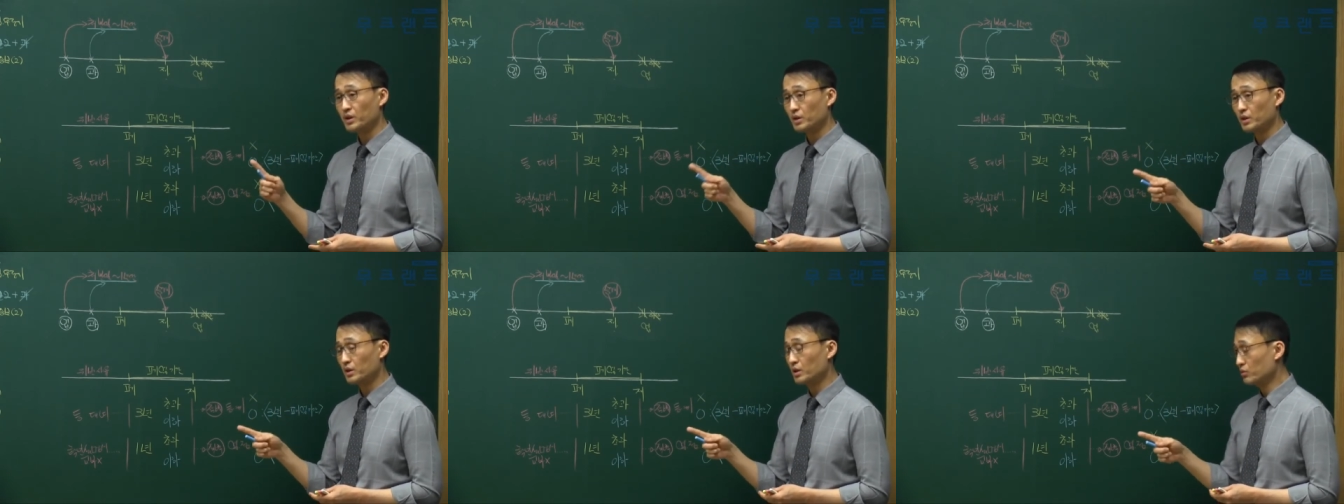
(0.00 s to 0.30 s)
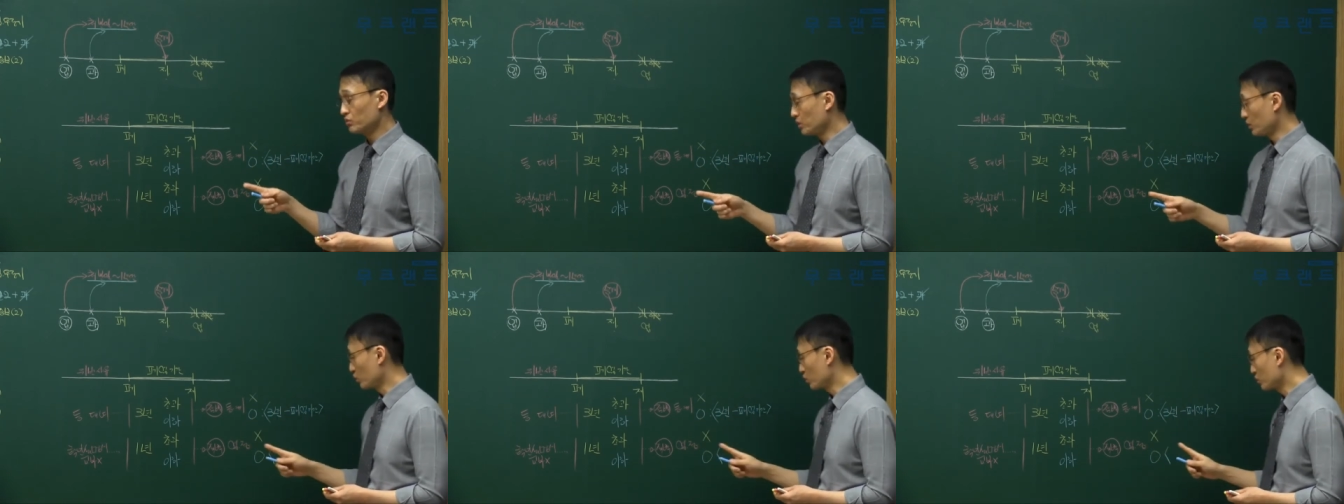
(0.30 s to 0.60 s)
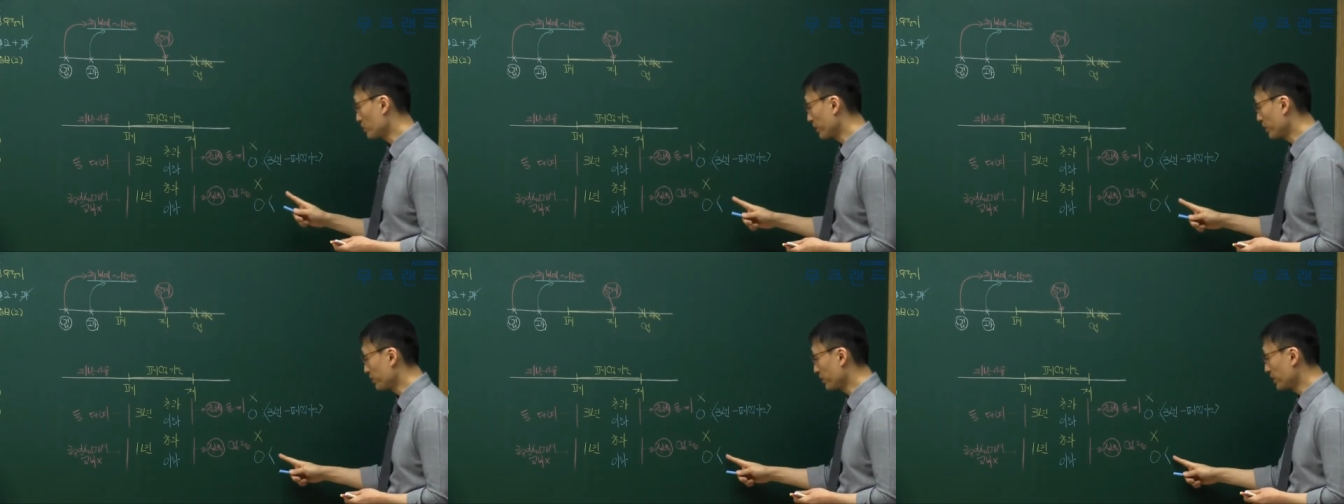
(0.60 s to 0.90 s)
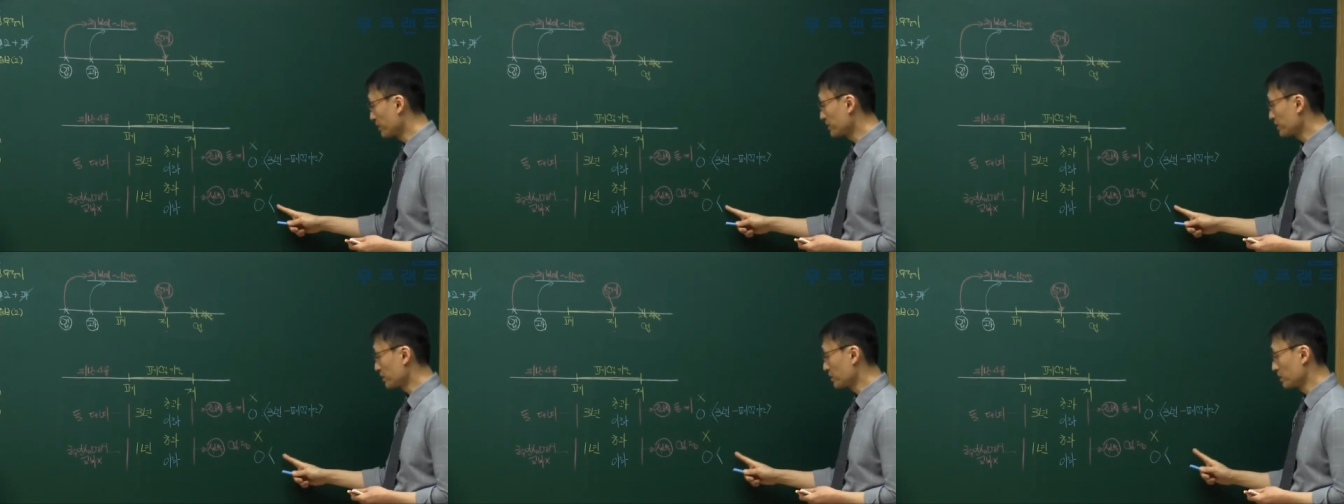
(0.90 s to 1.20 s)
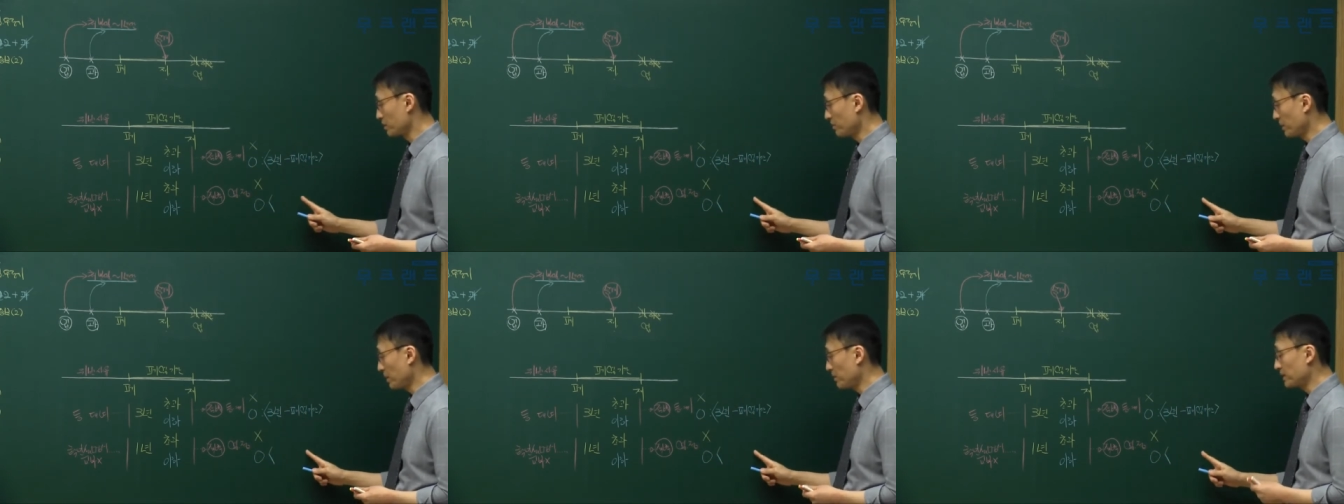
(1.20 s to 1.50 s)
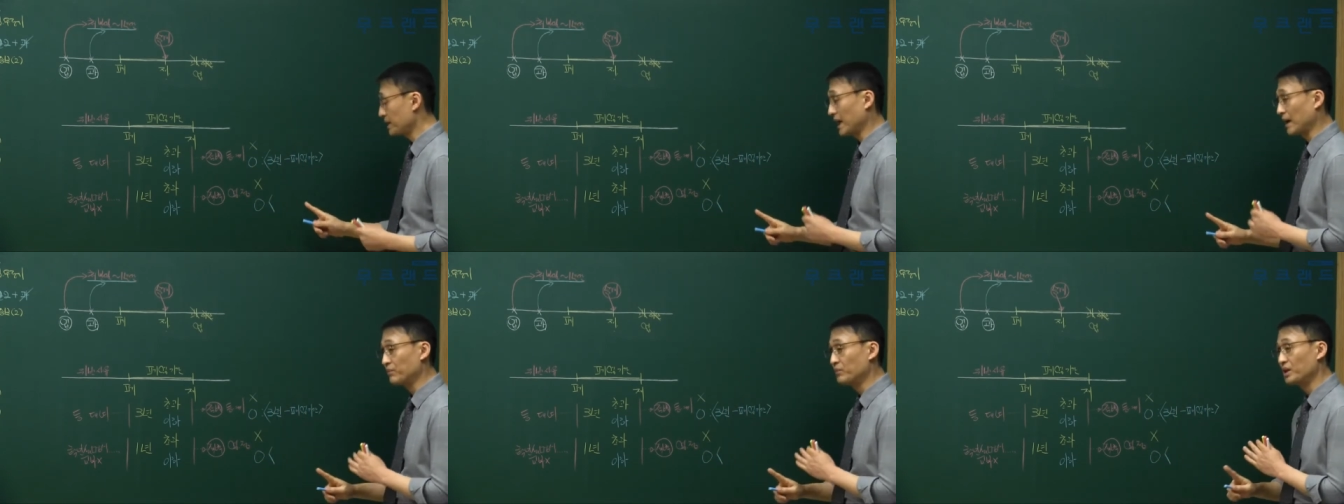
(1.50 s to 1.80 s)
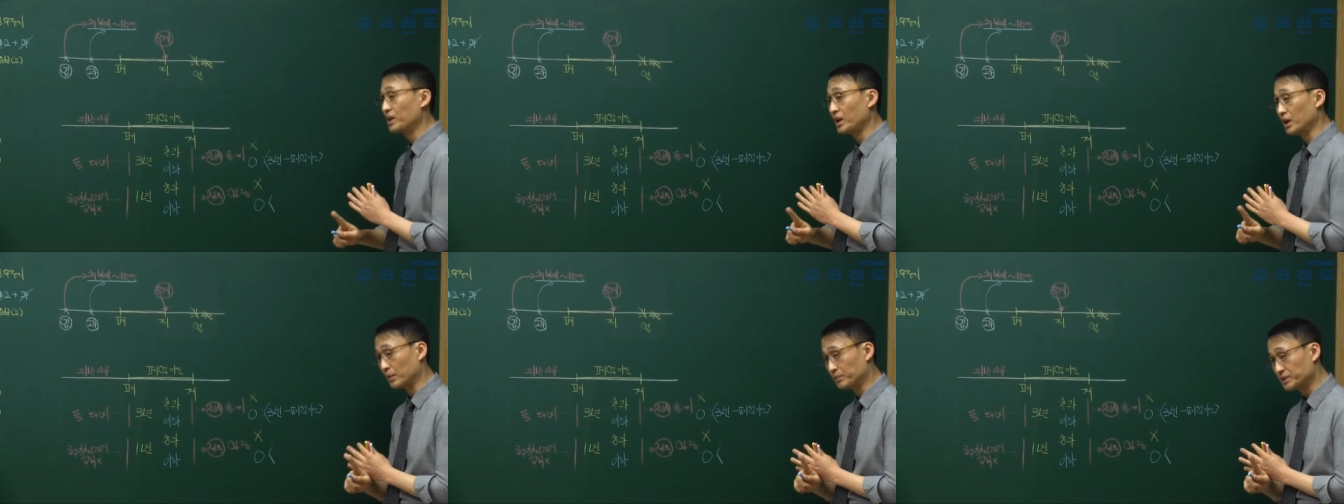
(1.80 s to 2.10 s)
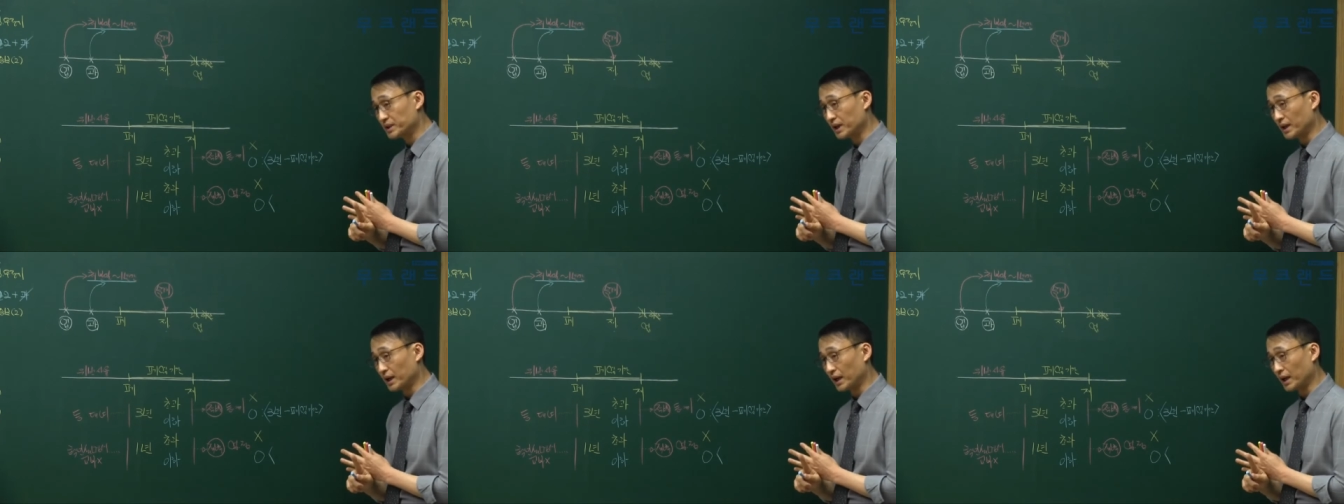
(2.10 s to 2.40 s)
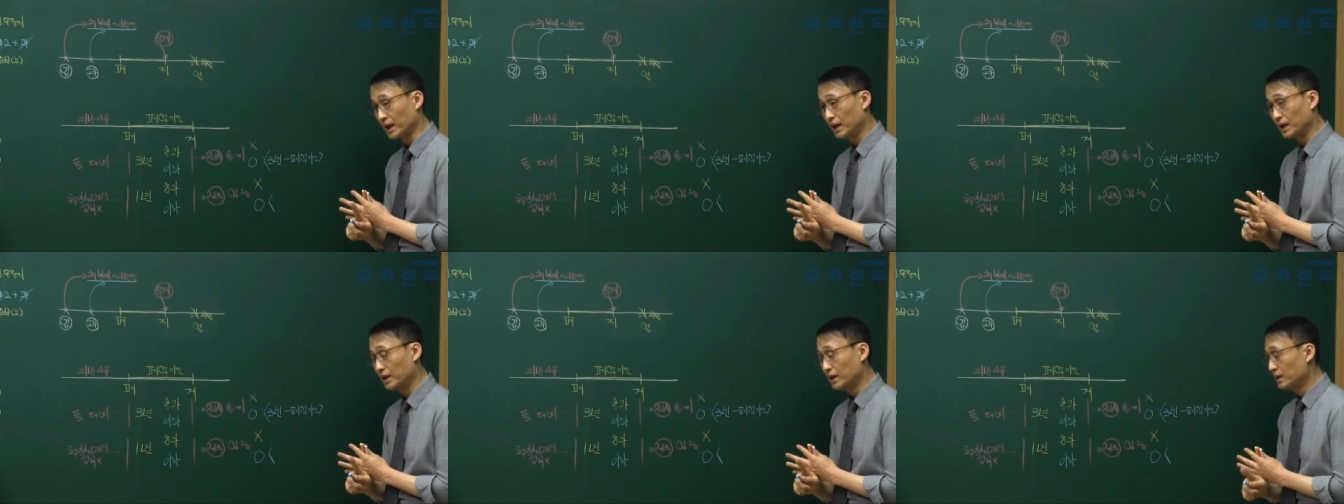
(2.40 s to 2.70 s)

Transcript: 이 경우 6개월에서 그걸 빼면 남는 게 없잖아.